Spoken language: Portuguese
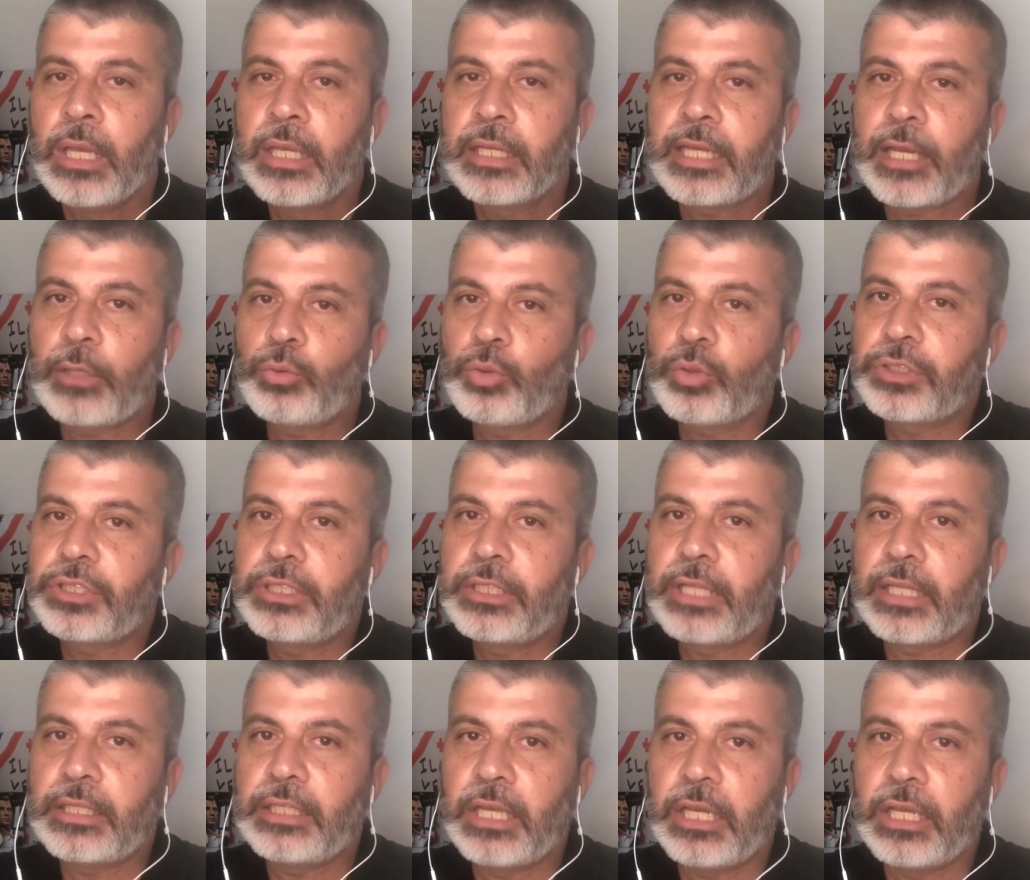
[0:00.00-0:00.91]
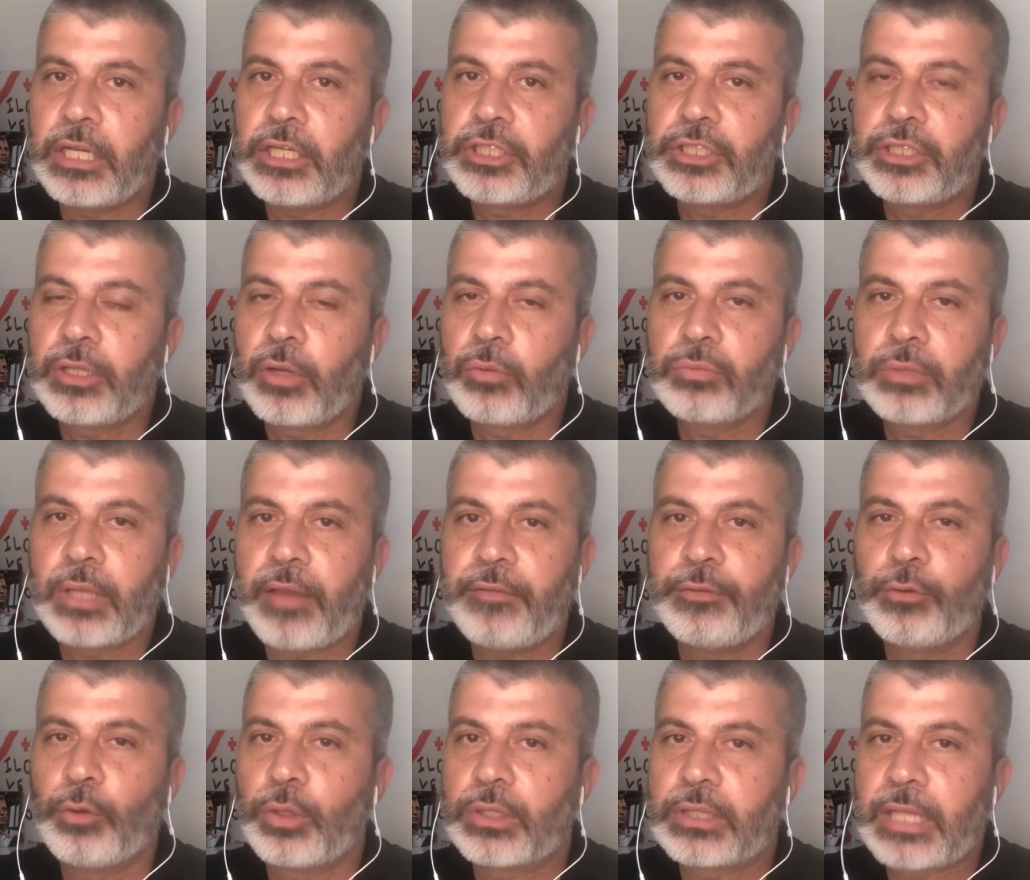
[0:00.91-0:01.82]
que a torcida deles não
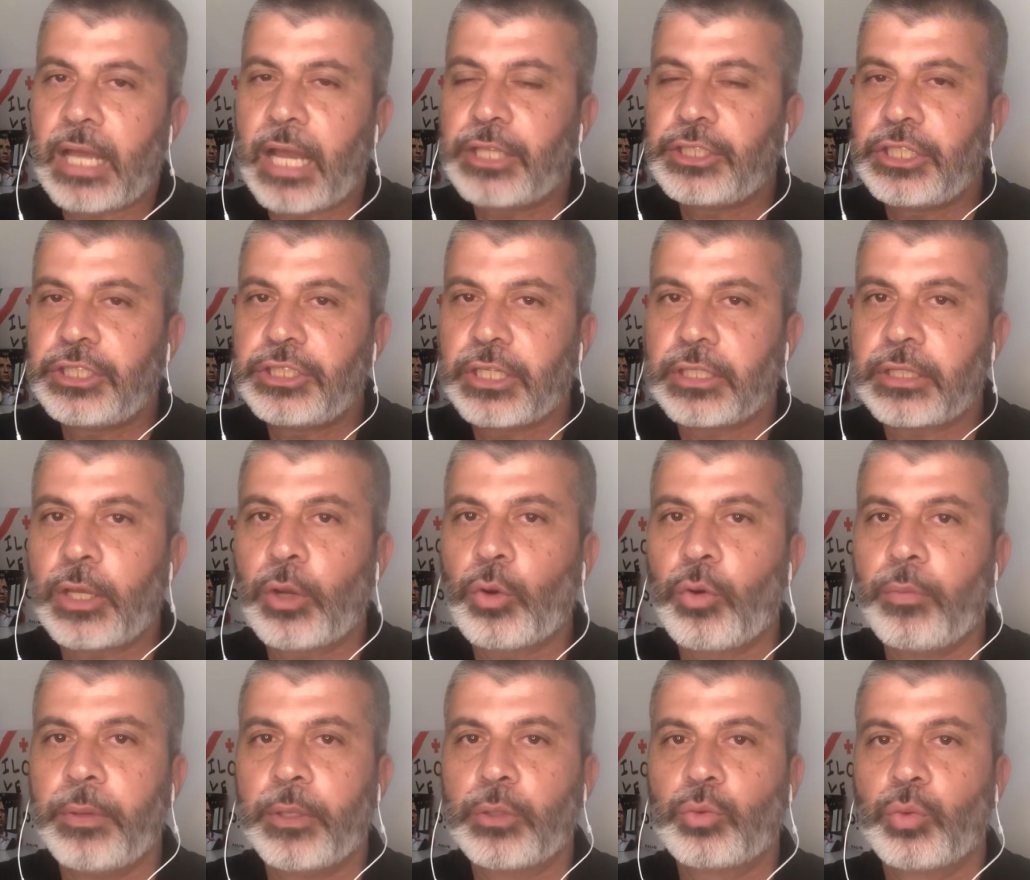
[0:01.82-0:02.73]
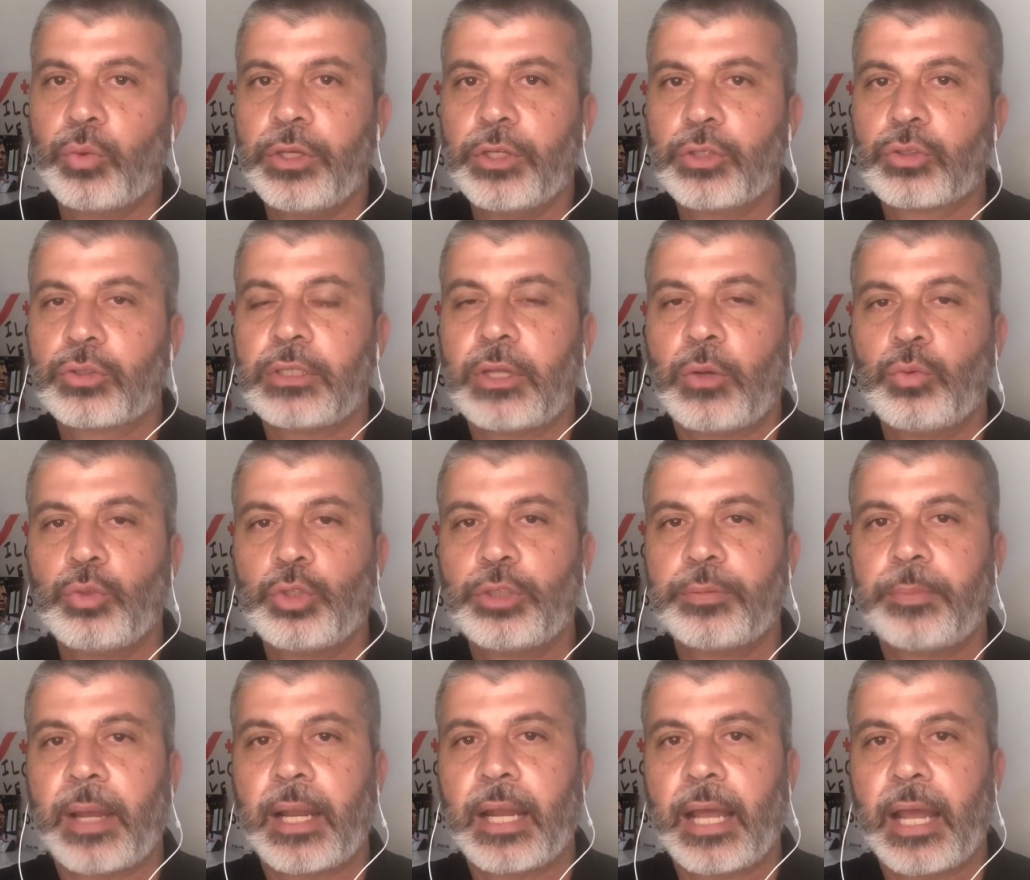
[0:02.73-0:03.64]
deve lotar, a gente até comentou isso na
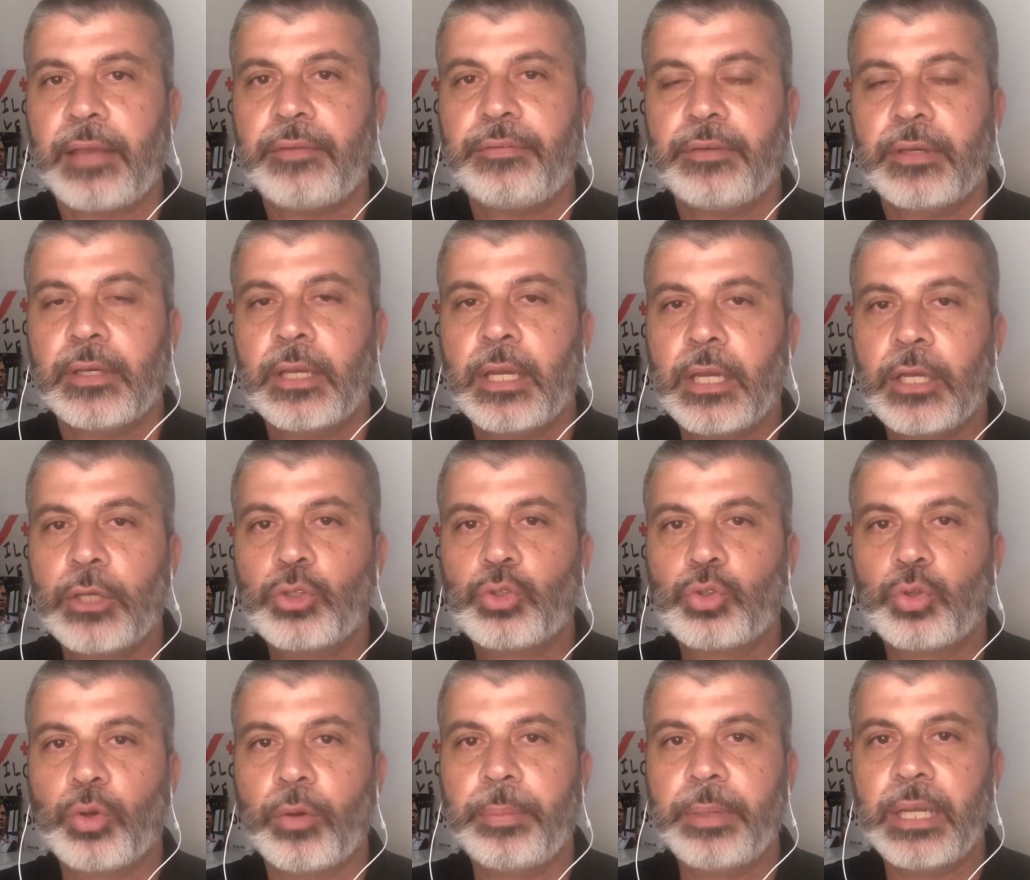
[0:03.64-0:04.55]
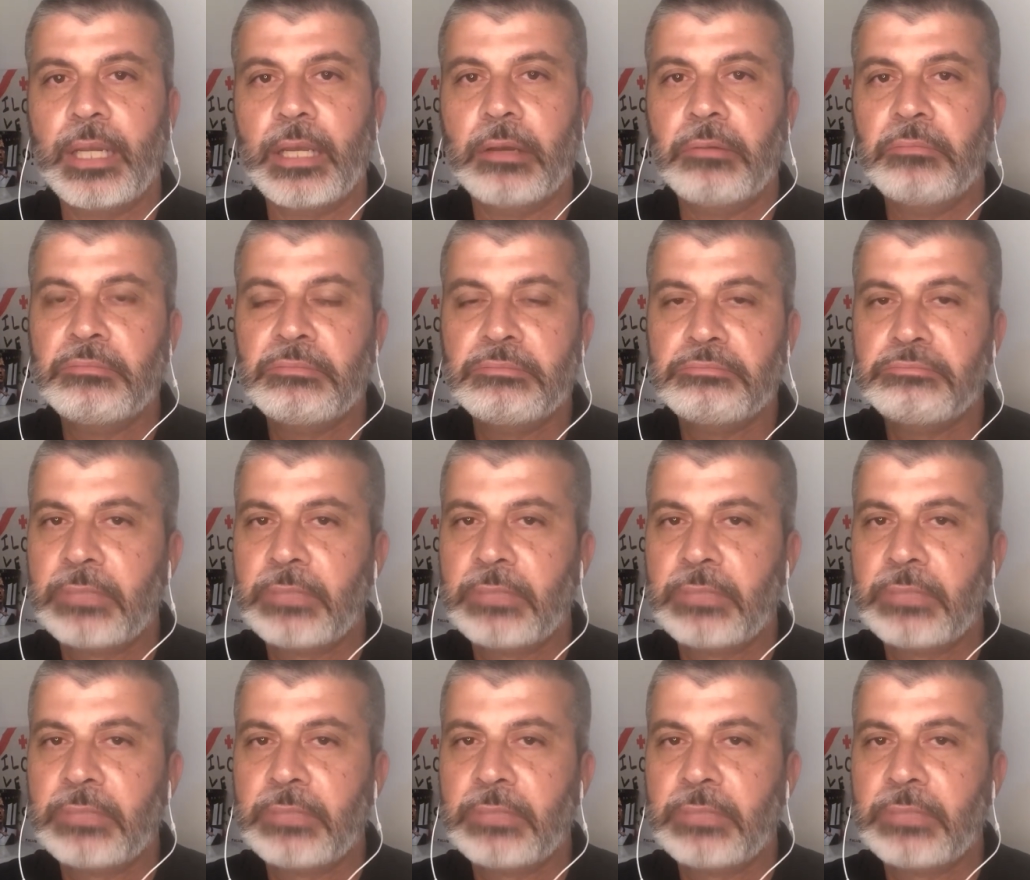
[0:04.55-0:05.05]
última live sobre